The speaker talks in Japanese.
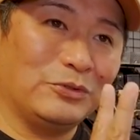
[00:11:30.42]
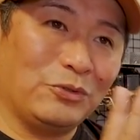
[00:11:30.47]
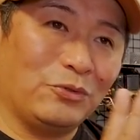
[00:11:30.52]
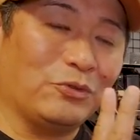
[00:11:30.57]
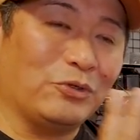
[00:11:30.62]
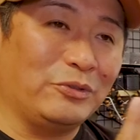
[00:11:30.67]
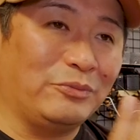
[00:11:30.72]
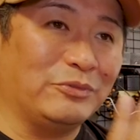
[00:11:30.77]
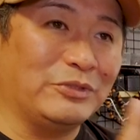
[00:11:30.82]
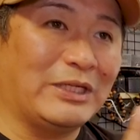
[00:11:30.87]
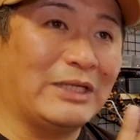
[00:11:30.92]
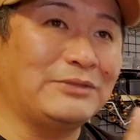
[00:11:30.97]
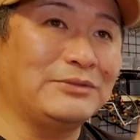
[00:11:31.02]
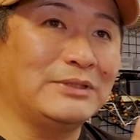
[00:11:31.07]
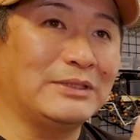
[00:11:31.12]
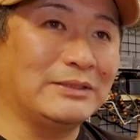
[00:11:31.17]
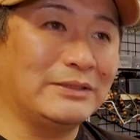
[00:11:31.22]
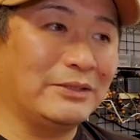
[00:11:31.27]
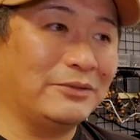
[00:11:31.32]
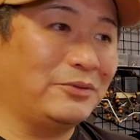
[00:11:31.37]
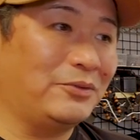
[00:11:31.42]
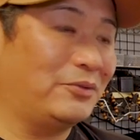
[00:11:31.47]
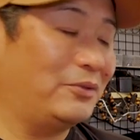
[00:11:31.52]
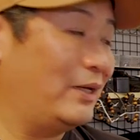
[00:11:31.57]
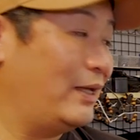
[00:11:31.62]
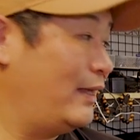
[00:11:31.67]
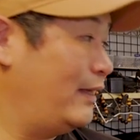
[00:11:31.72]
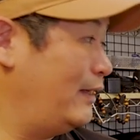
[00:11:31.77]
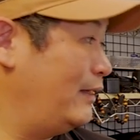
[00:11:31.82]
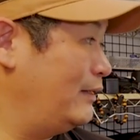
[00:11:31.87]
ところにもなるんですけ
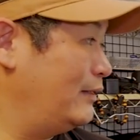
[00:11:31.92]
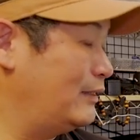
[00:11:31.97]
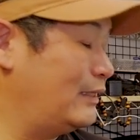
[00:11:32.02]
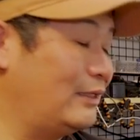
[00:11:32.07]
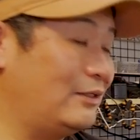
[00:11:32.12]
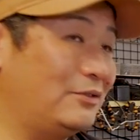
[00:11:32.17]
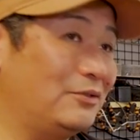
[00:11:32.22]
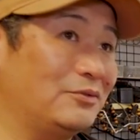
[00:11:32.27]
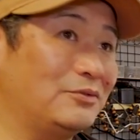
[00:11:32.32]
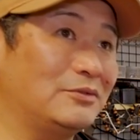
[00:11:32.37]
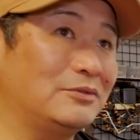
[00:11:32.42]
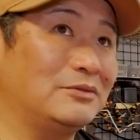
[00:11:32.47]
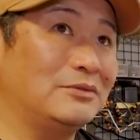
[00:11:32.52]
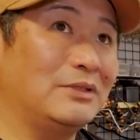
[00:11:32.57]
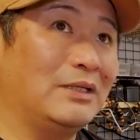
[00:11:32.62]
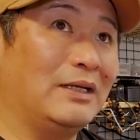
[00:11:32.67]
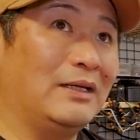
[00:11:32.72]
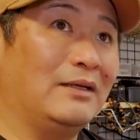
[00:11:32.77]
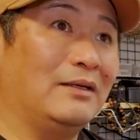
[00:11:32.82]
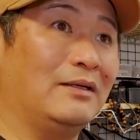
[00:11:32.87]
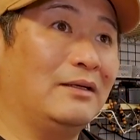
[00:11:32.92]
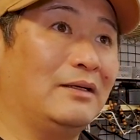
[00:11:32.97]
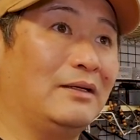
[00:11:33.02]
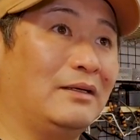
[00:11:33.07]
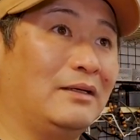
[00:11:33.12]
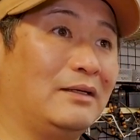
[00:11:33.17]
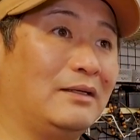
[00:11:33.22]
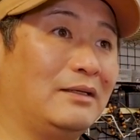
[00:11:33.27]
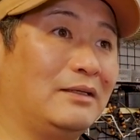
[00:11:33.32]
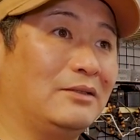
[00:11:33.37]
ど結局
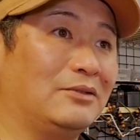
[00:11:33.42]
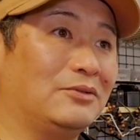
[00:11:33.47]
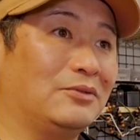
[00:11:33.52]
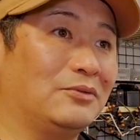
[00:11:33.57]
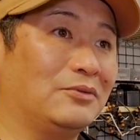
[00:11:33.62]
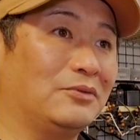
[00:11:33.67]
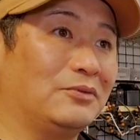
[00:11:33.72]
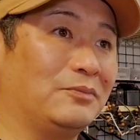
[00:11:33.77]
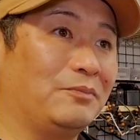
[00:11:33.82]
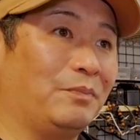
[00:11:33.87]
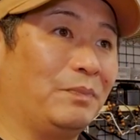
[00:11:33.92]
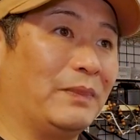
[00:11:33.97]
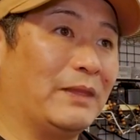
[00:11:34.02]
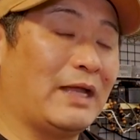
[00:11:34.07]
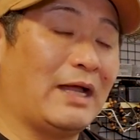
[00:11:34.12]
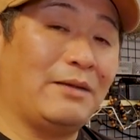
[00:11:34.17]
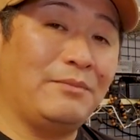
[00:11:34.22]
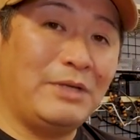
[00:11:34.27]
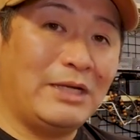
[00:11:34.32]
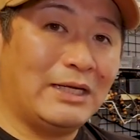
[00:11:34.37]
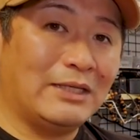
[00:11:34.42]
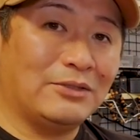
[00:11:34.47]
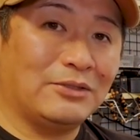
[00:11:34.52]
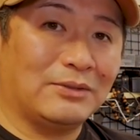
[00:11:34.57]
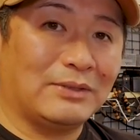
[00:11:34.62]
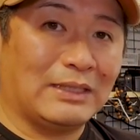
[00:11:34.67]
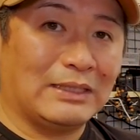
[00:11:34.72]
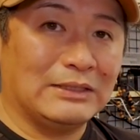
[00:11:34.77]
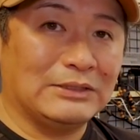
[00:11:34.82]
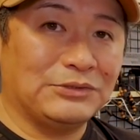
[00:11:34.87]
えっ、ー、とカメラ
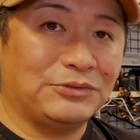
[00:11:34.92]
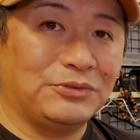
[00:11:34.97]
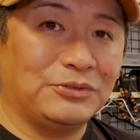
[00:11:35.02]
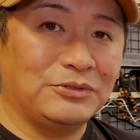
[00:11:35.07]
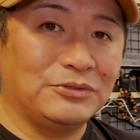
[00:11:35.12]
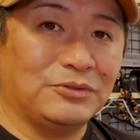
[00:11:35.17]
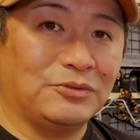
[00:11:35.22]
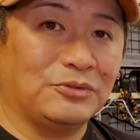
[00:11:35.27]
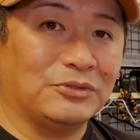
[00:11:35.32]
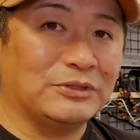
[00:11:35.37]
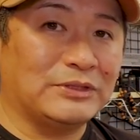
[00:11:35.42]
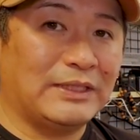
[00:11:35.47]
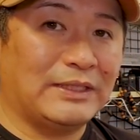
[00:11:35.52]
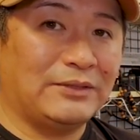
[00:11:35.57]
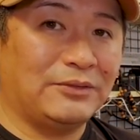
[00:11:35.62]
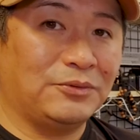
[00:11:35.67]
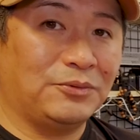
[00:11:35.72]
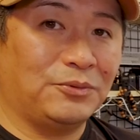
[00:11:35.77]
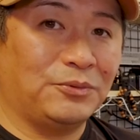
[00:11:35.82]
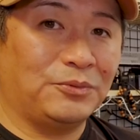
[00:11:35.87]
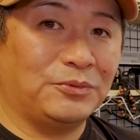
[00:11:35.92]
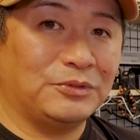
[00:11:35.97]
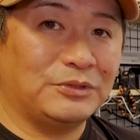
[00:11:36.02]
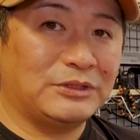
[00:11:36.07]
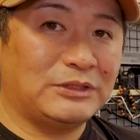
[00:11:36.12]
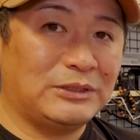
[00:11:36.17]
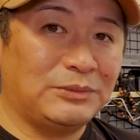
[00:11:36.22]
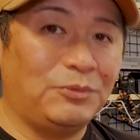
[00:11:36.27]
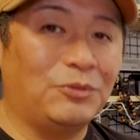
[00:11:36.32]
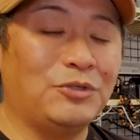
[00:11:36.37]
とかそういうのの性能
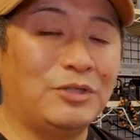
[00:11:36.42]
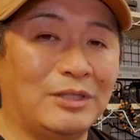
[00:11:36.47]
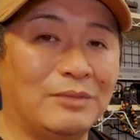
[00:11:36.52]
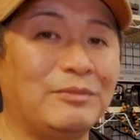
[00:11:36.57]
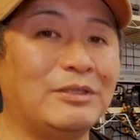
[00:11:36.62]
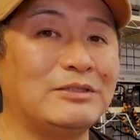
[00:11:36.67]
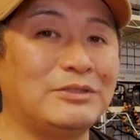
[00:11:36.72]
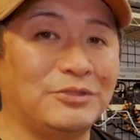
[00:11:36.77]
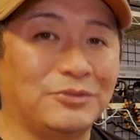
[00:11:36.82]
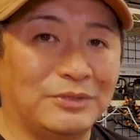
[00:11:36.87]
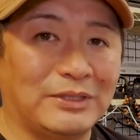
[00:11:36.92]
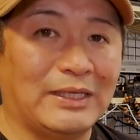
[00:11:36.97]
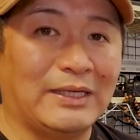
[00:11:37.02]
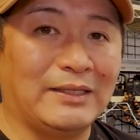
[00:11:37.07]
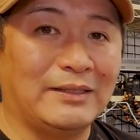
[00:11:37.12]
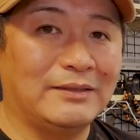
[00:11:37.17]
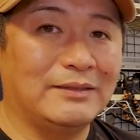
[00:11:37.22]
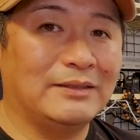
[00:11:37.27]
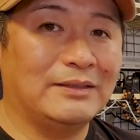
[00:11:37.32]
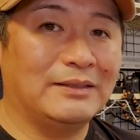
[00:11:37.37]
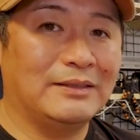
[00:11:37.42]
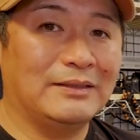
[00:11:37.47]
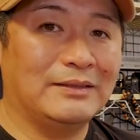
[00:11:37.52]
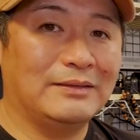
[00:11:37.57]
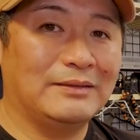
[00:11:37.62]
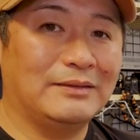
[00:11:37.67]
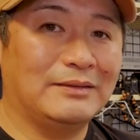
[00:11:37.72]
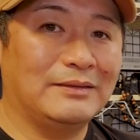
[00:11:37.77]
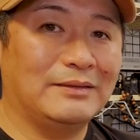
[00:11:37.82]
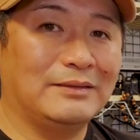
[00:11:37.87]
絞ってますよね。
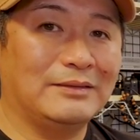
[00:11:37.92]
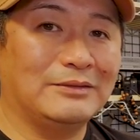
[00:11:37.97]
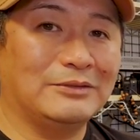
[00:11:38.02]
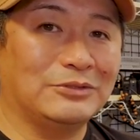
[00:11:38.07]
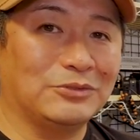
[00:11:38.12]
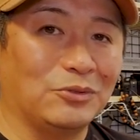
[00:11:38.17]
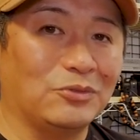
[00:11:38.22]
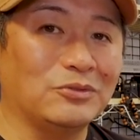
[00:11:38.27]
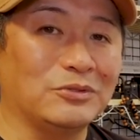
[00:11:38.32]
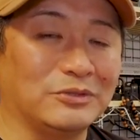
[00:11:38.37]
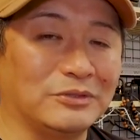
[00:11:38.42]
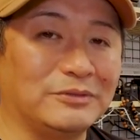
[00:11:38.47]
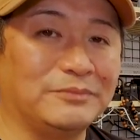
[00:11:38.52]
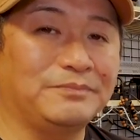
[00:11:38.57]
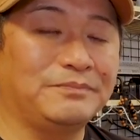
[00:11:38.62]
すごく。